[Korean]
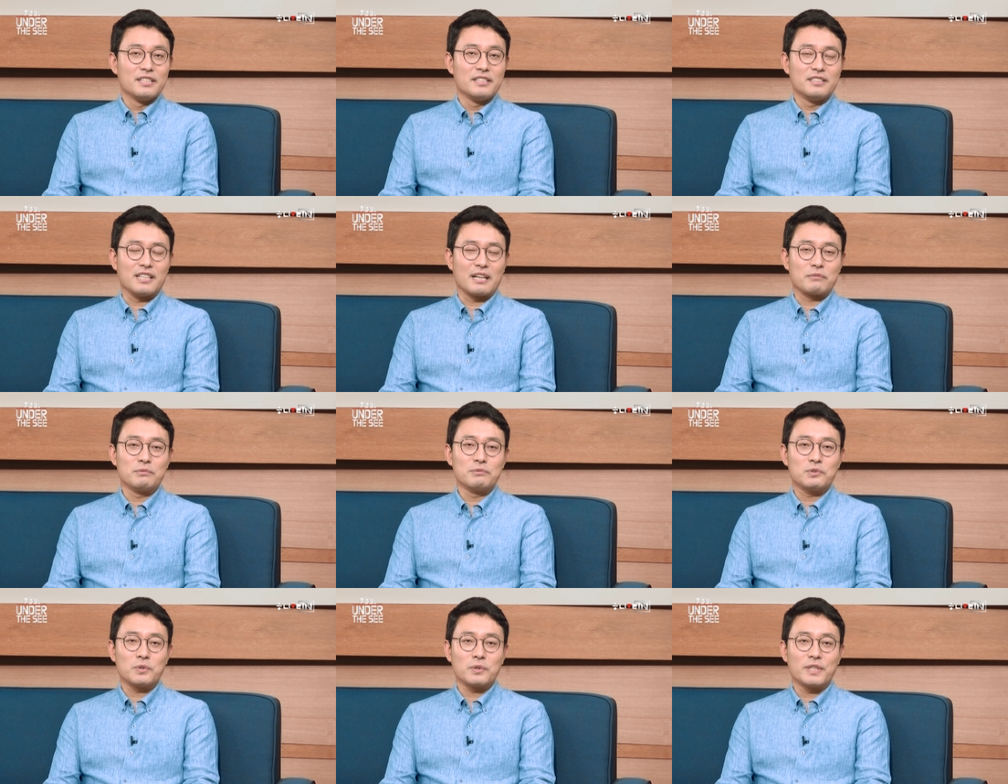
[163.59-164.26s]
이
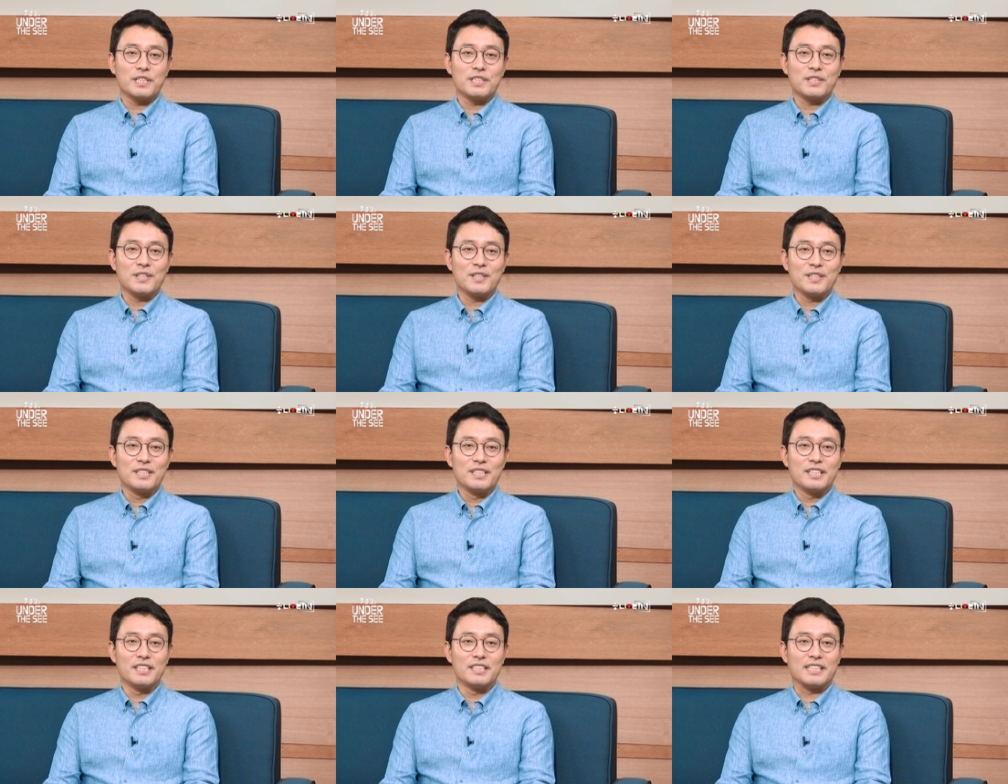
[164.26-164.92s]
작품
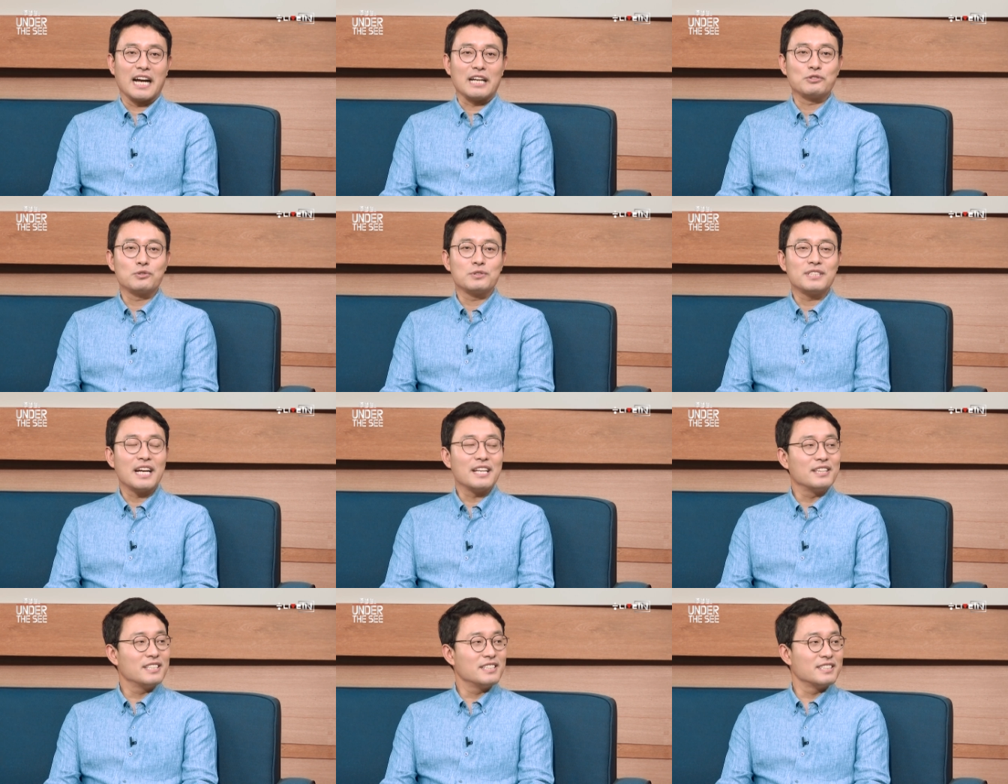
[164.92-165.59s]
속에서 이 자주
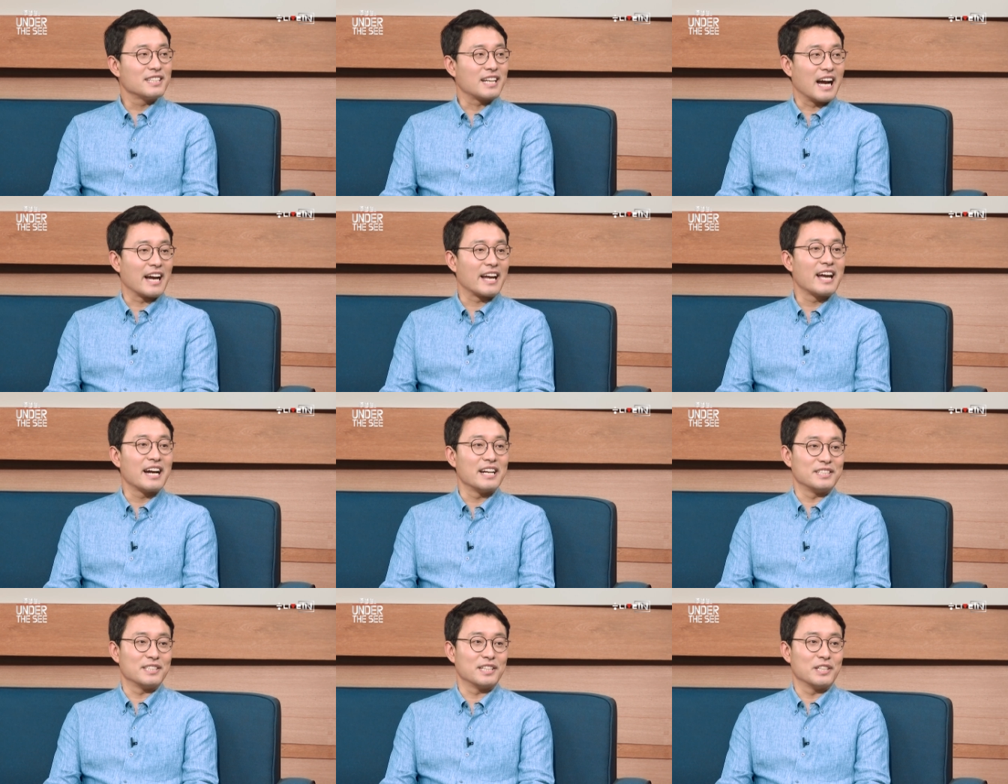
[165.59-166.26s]
찾는
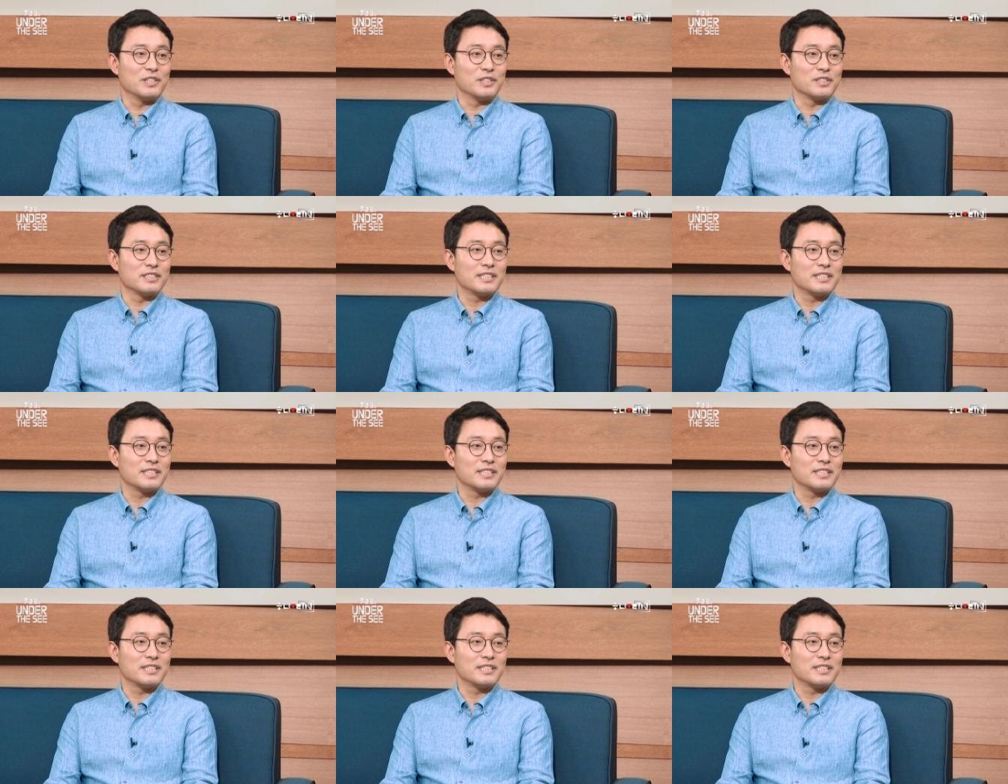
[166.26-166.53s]
가게가 있잖아요. 그